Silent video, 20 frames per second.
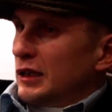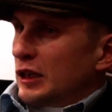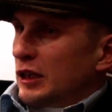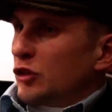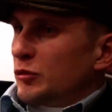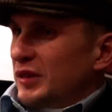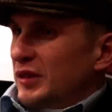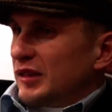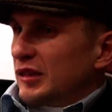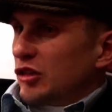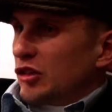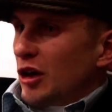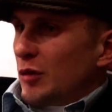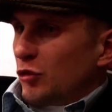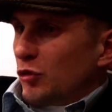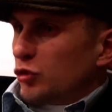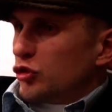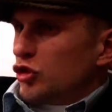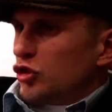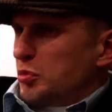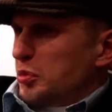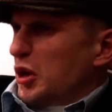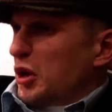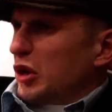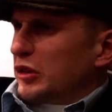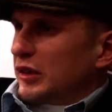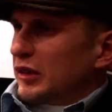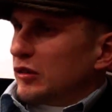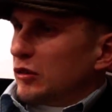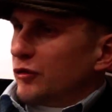Natomiast chciałem złożyć
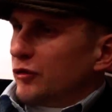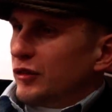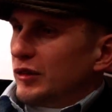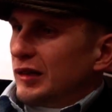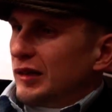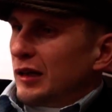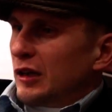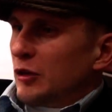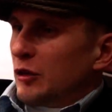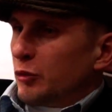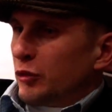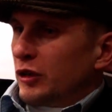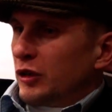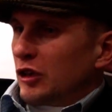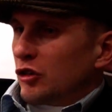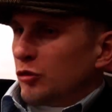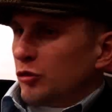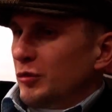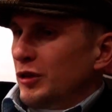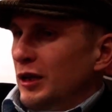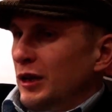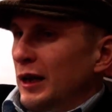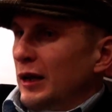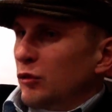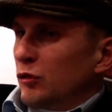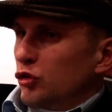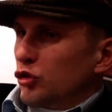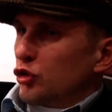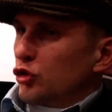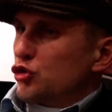protest oficjalny, ponieważ mnie
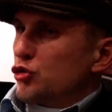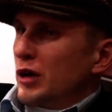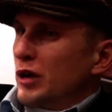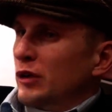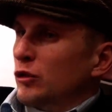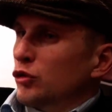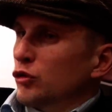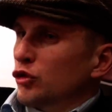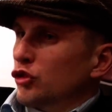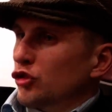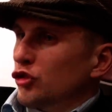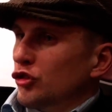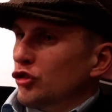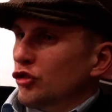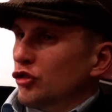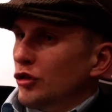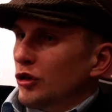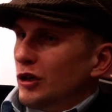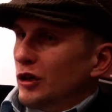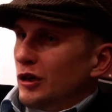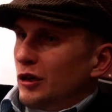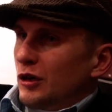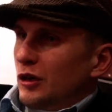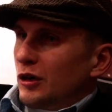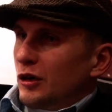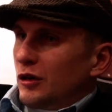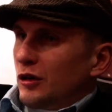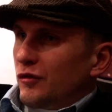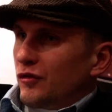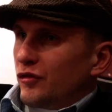raz już oszukano dosyć,
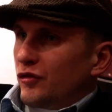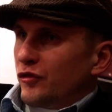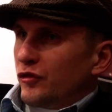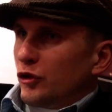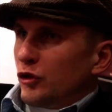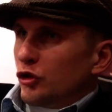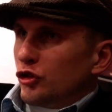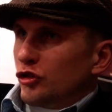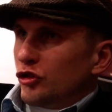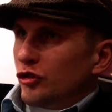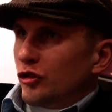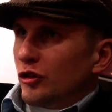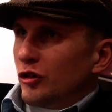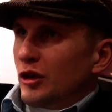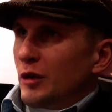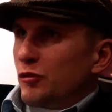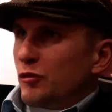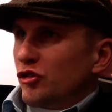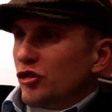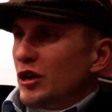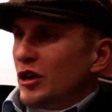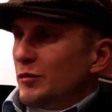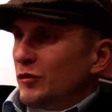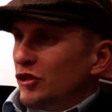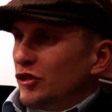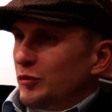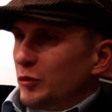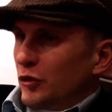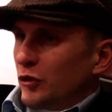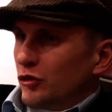e, w dość
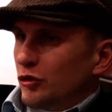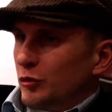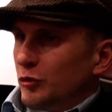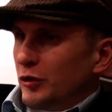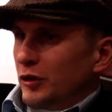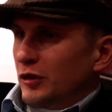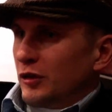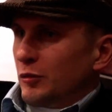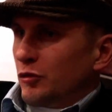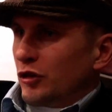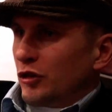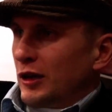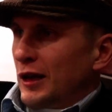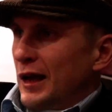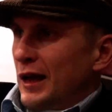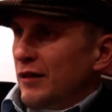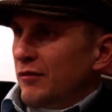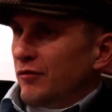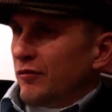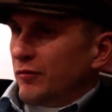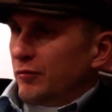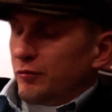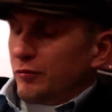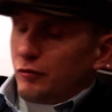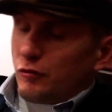nieprzyjemny sposób, kiedy przegrałem.